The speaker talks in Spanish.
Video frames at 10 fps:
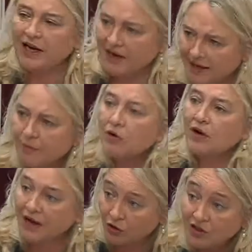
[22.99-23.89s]

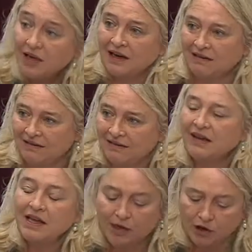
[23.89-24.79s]
Queremos que lo digan
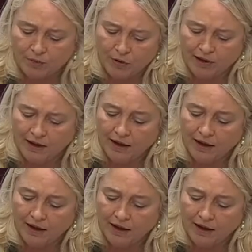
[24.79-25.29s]
y que lo pongan.